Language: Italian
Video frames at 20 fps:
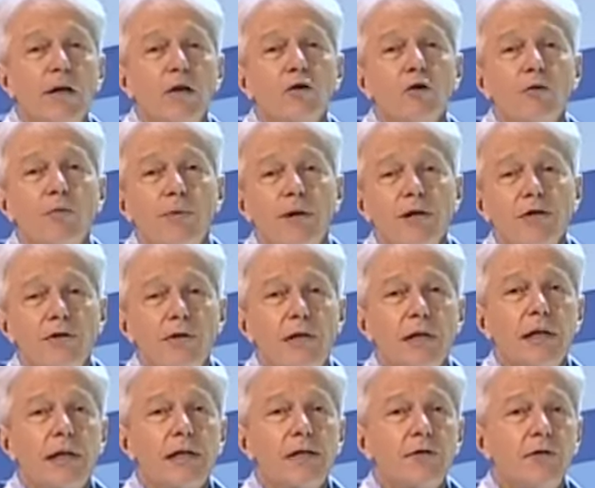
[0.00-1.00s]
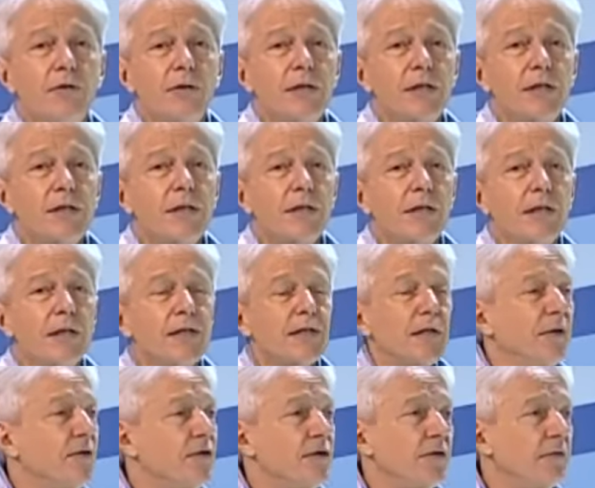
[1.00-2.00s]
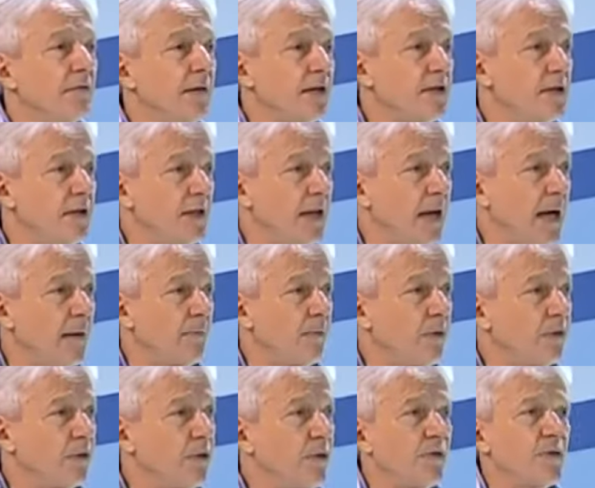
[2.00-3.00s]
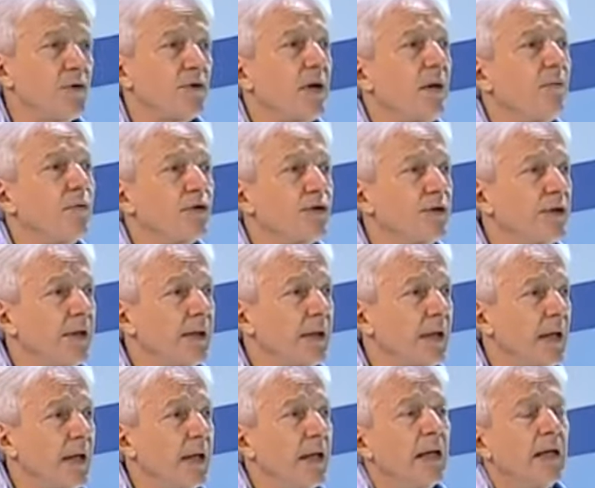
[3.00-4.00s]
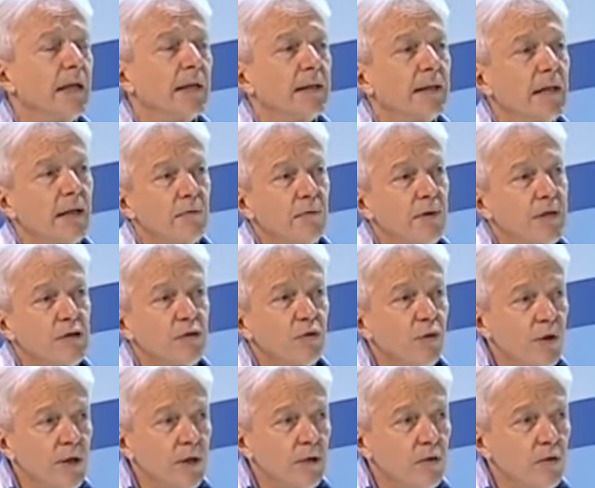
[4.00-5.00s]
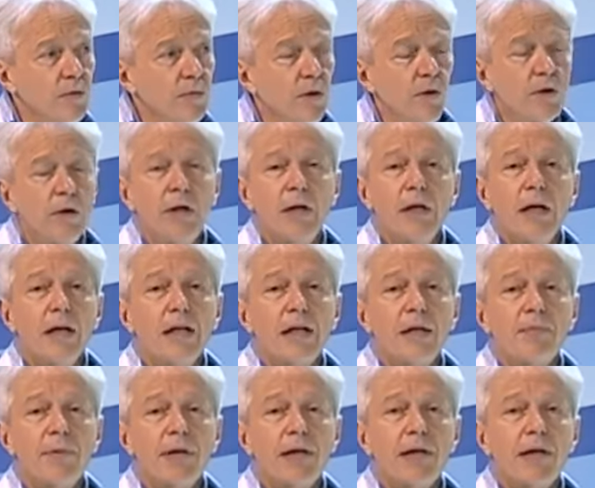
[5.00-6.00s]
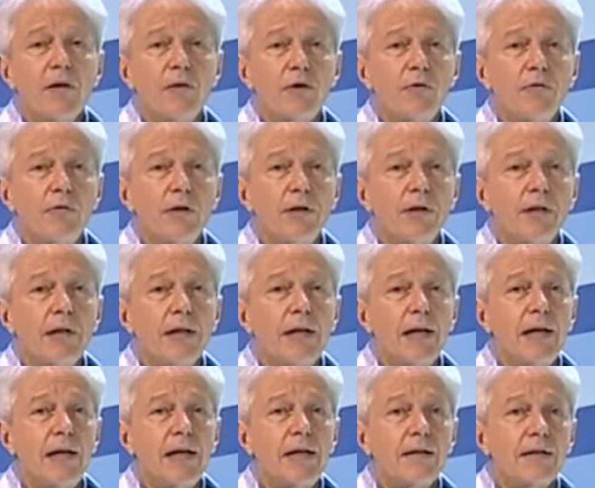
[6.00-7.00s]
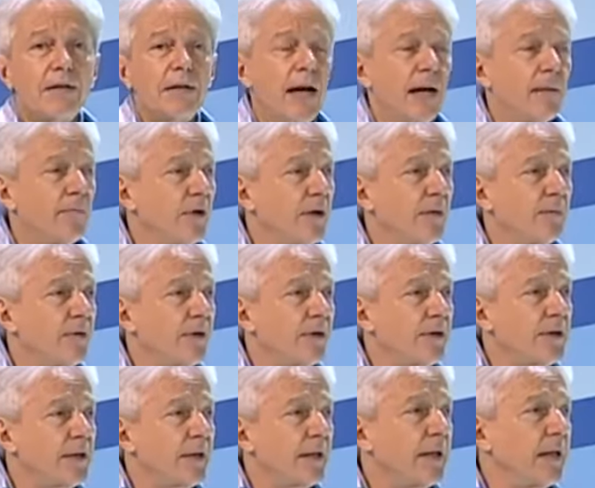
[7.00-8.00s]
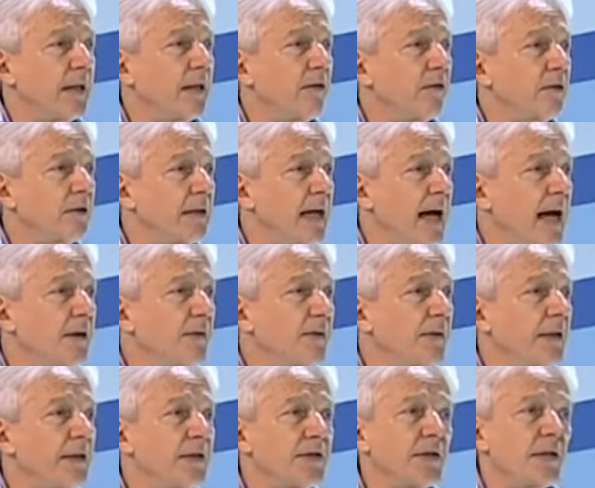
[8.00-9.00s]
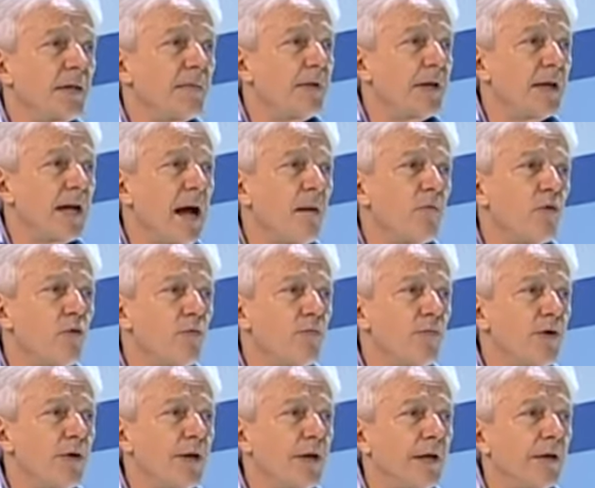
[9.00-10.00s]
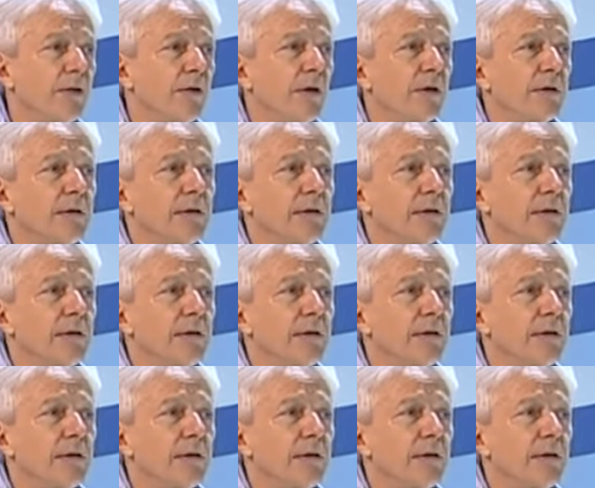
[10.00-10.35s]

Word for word: compresi i negazionisti, che se non ci vacciniamo non riusciamo a uscire da questo incubo, anche perché ogni volta che allentiamo le morse del lockdown e ci liberiamo un pochino,